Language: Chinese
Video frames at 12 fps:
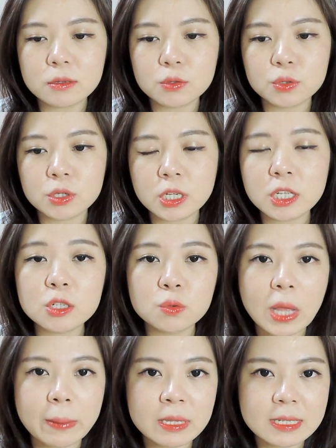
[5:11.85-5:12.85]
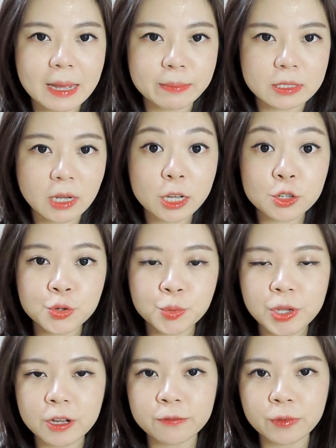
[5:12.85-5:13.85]
就是伊蒂之屋他们家比较爱
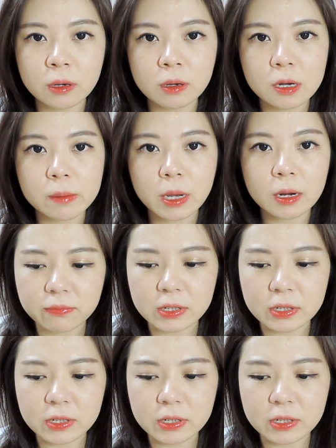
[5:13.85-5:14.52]
出的一个风格嘛。